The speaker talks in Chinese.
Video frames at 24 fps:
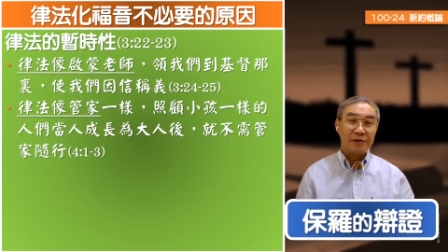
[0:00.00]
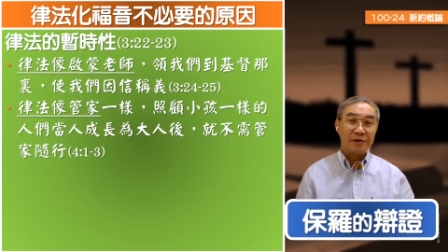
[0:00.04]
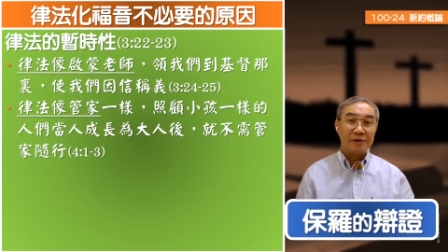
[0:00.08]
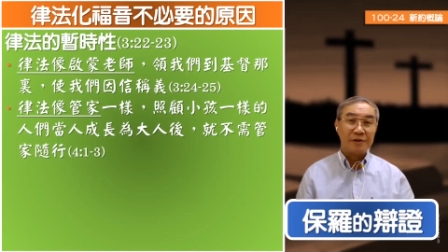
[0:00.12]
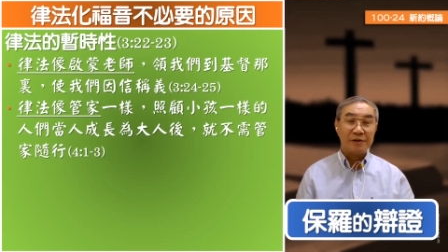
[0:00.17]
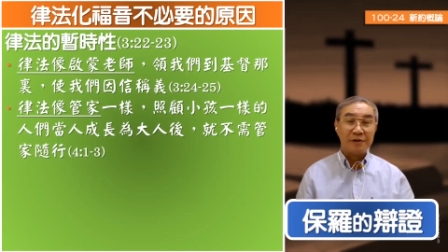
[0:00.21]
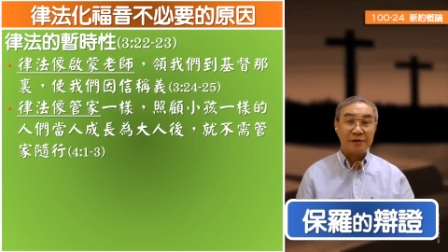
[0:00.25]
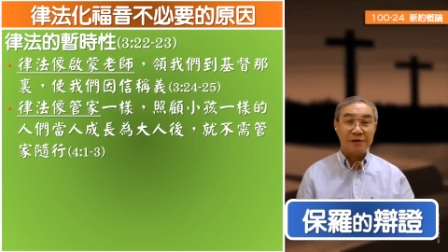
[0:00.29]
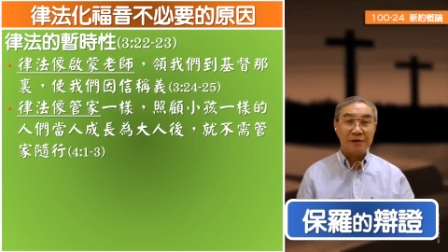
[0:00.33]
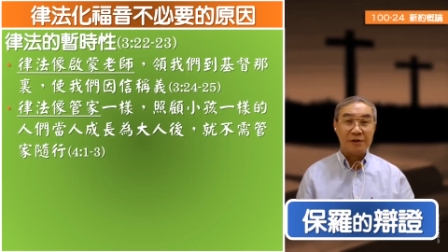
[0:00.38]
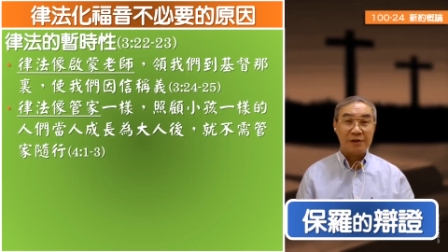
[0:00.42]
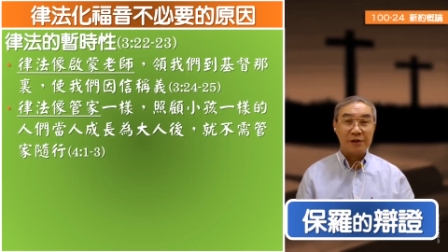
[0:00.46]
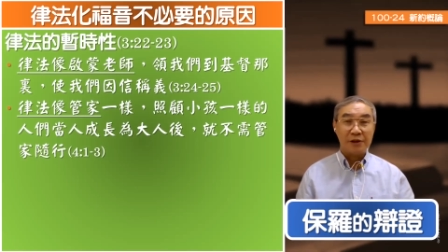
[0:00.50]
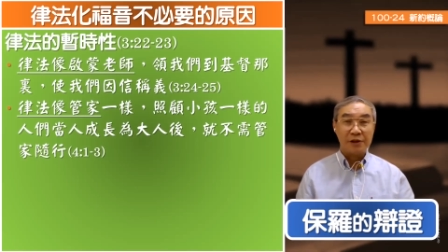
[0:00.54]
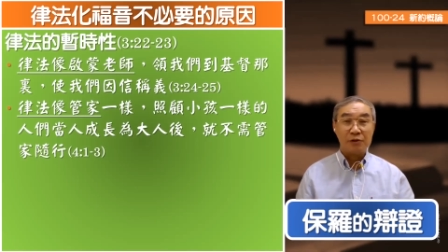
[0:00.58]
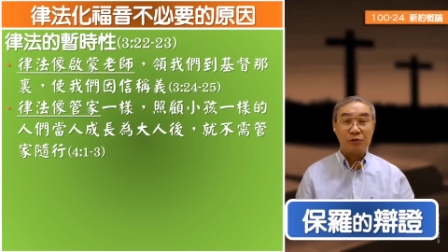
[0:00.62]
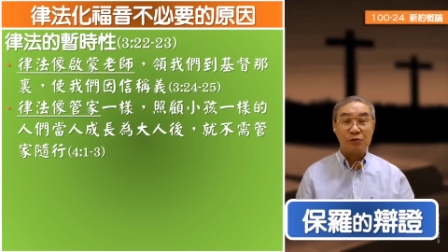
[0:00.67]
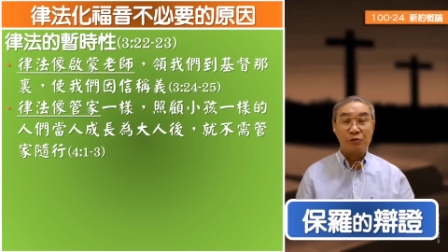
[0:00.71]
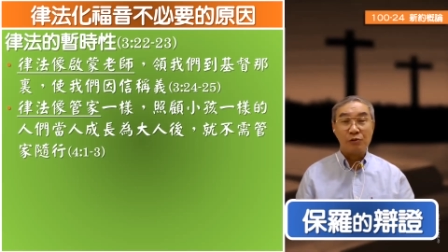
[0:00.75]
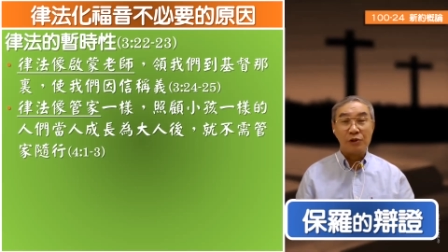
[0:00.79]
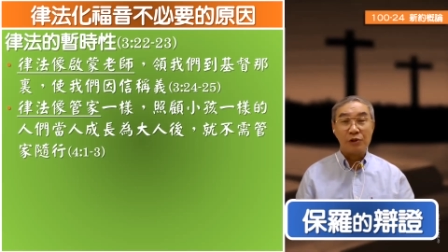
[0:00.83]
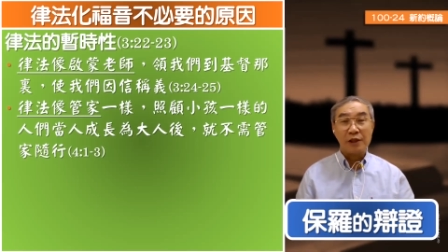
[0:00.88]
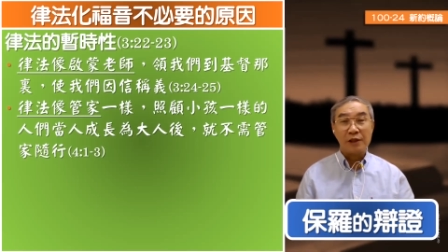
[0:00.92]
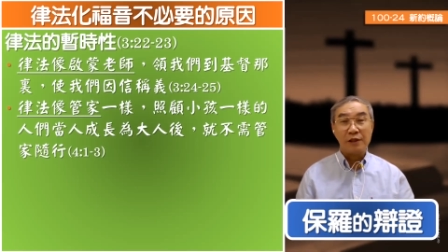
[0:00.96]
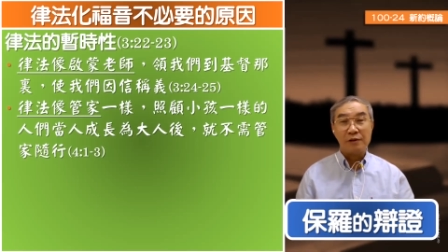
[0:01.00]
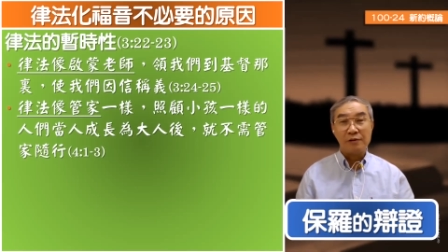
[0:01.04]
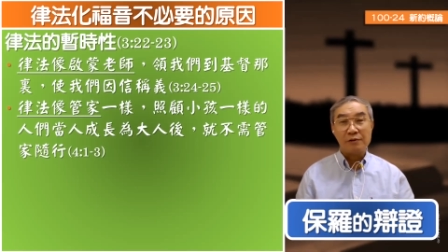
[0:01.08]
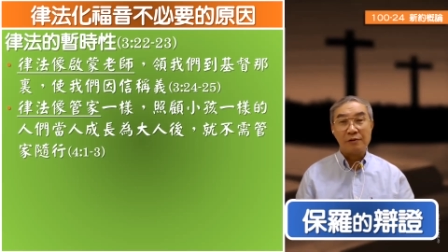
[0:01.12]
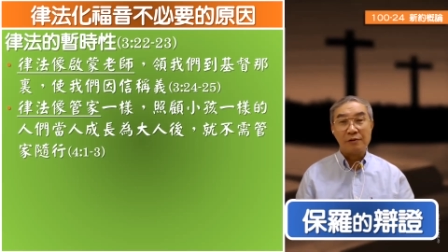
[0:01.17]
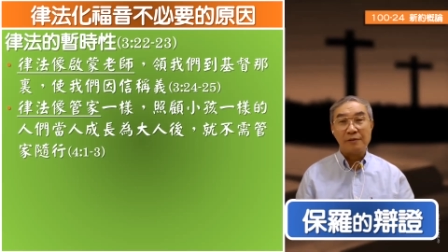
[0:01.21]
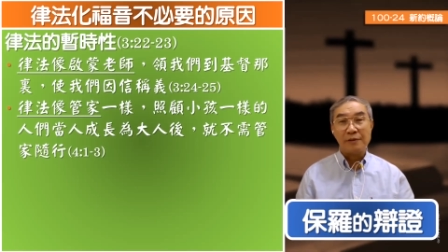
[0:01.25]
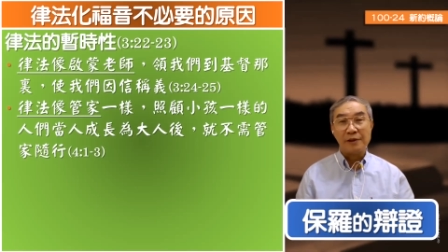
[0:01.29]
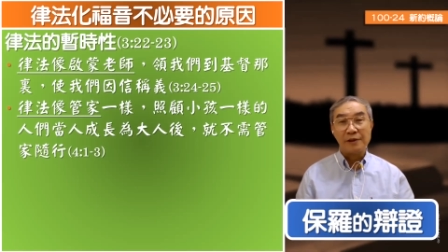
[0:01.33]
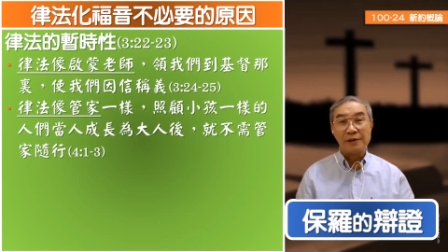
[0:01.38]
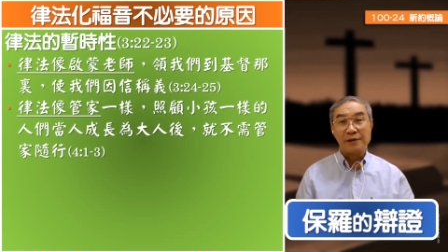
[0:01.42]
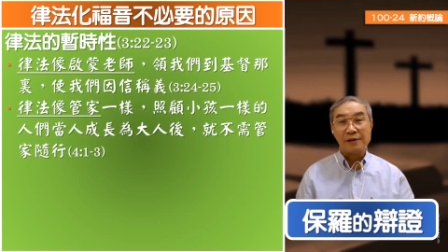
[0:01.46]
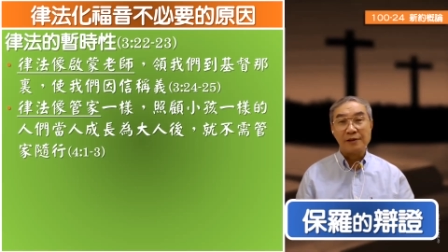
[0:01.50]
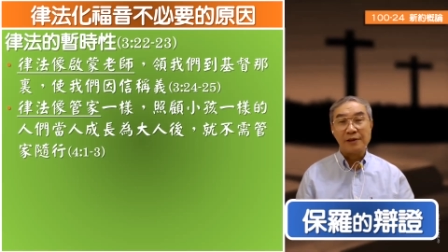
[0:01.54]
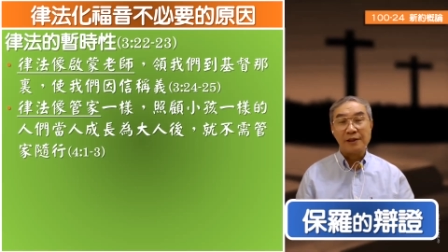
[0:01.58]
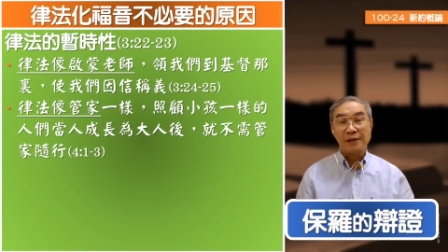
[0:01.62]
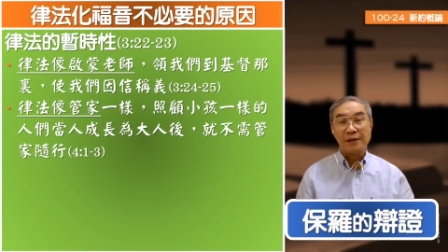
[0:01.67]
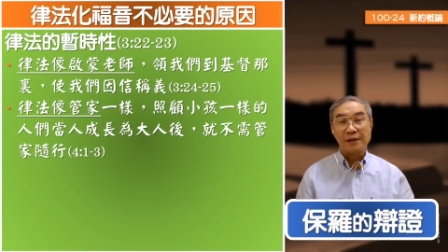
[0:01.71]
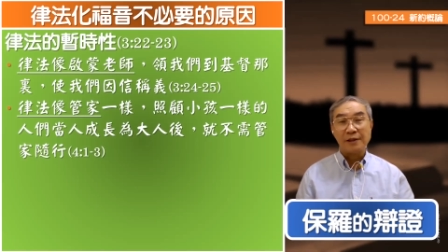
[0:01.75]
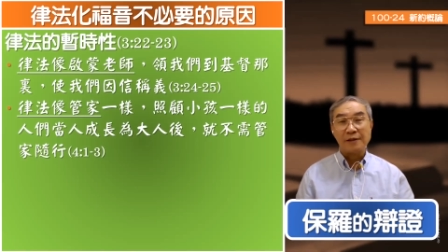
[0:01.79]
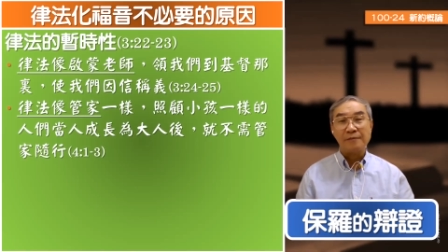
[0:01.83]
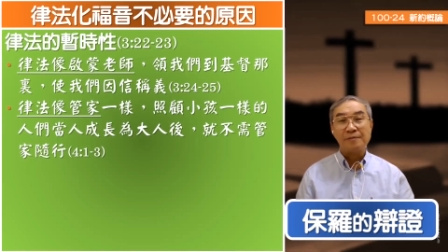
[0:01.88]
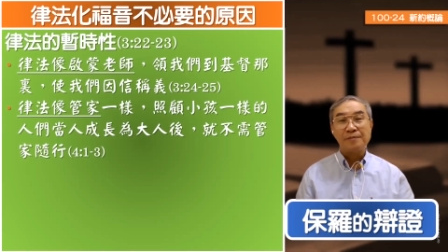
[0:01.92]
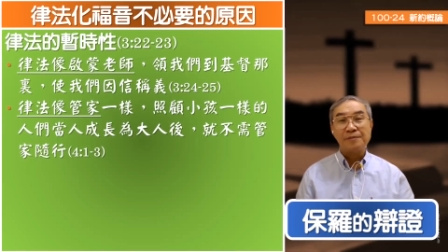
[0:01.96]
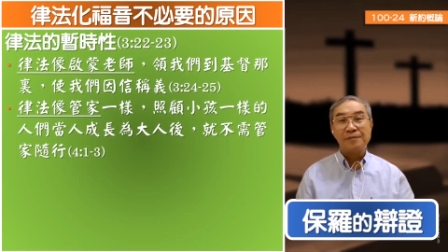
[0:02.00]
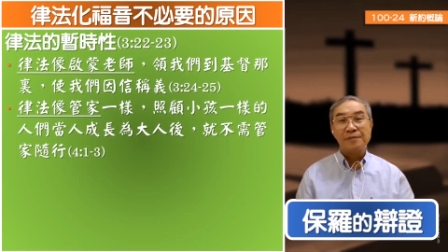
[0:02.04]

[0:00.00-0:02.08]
就以前古代罗马时代啊，